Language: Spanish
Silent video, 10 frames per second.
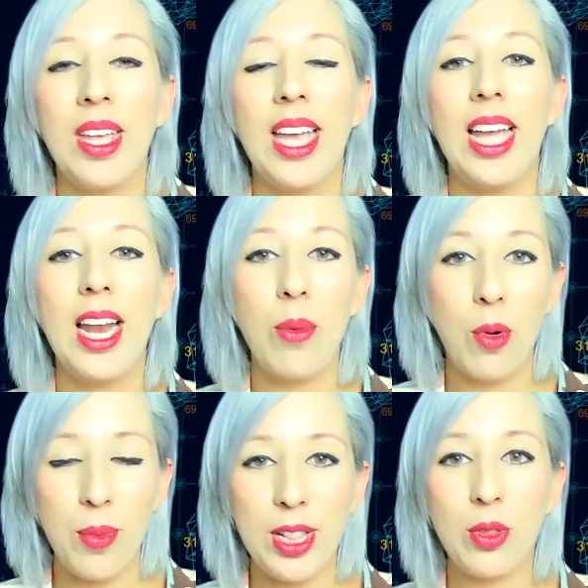en el
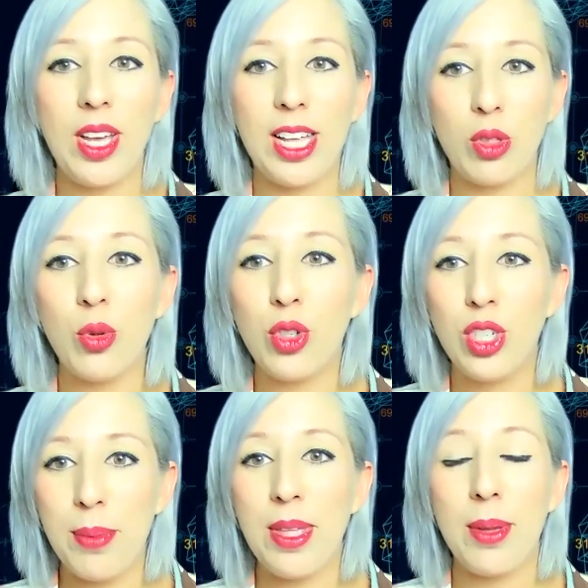momento de que tú
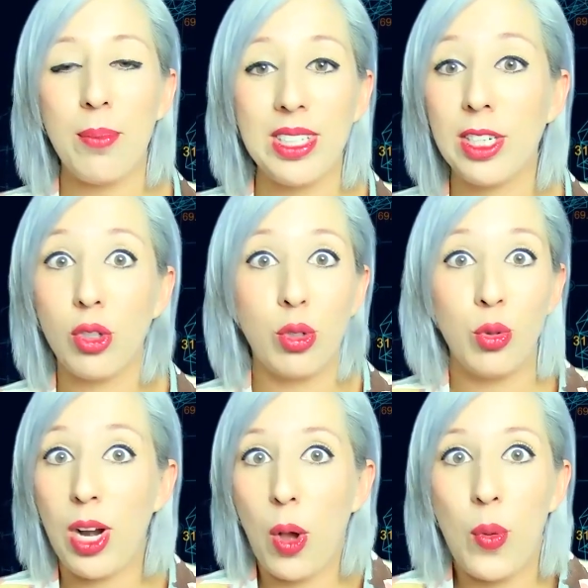ya me demuestres con
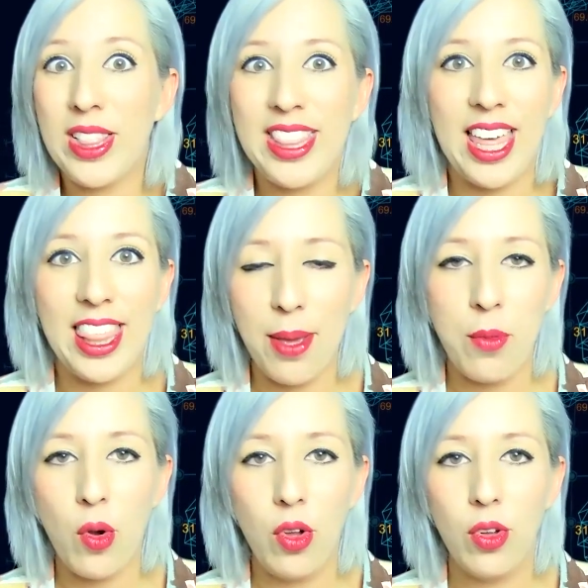una cuenta
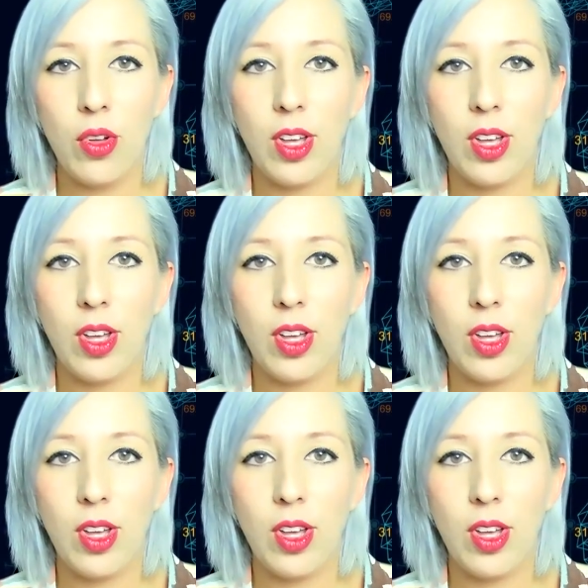demo